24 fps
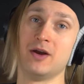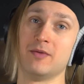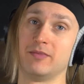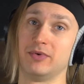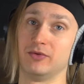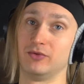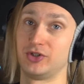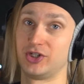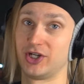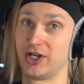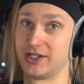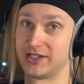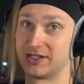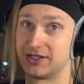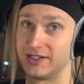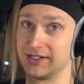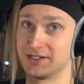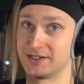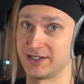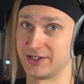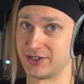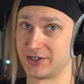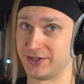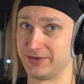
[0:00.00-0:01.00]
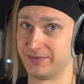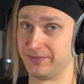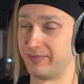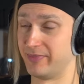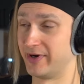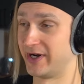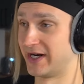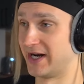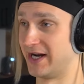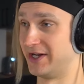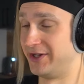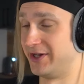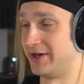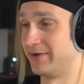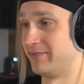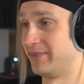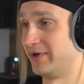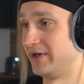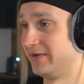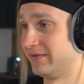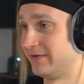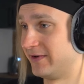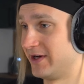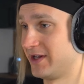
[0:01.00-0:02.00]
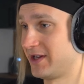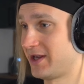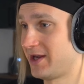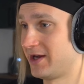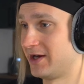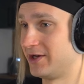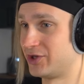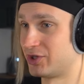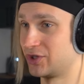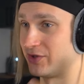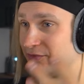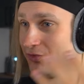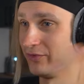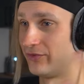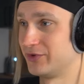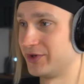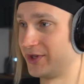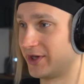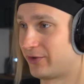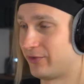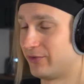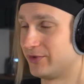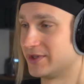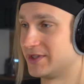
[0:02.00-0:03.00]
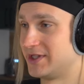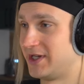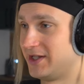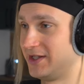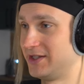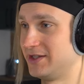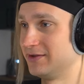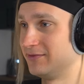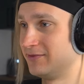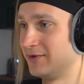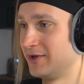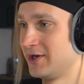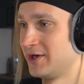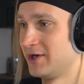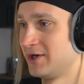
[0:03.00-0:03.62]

получается достаточно богатая полифония, от чего вот такое, знаете,